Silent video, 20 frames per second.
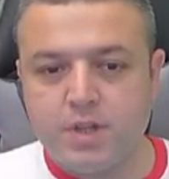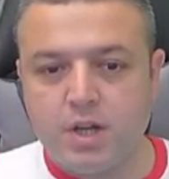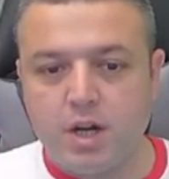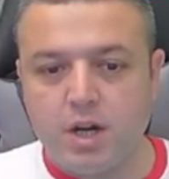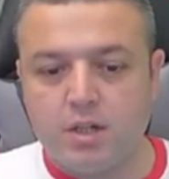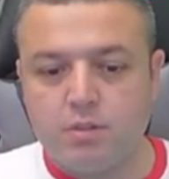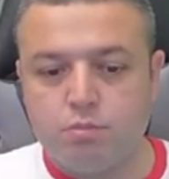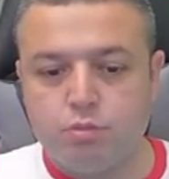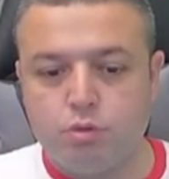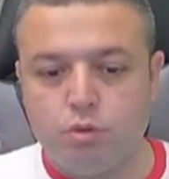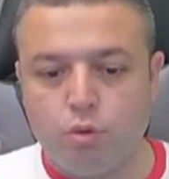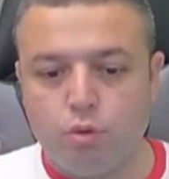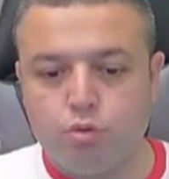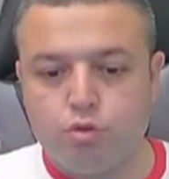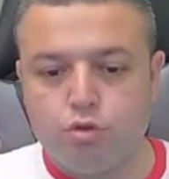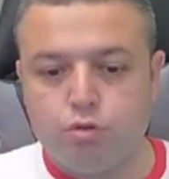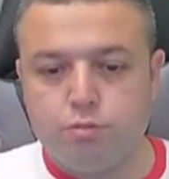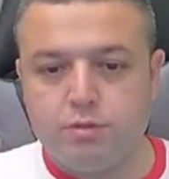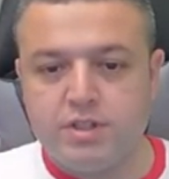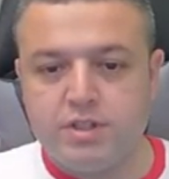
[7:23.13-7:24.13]
Kart bu.
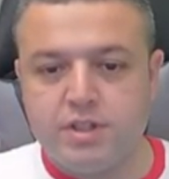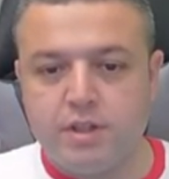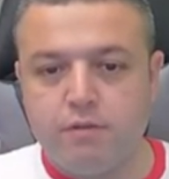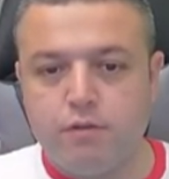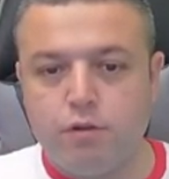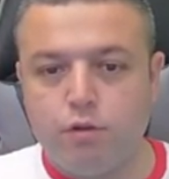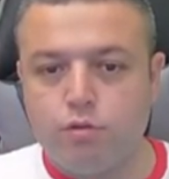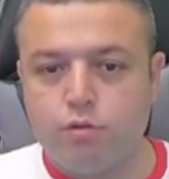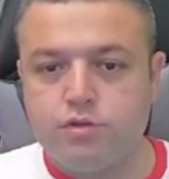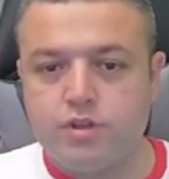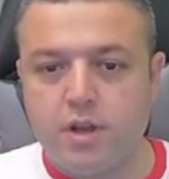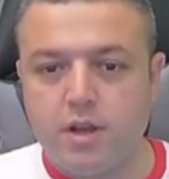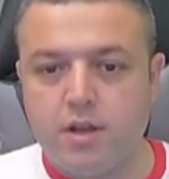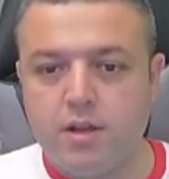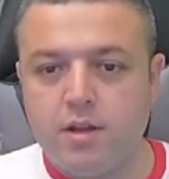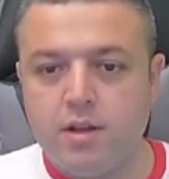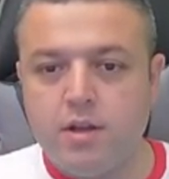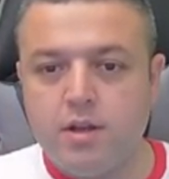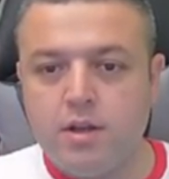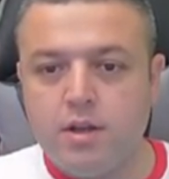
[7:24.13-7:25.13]
31 seviye
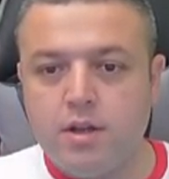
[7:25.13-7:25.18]
olsa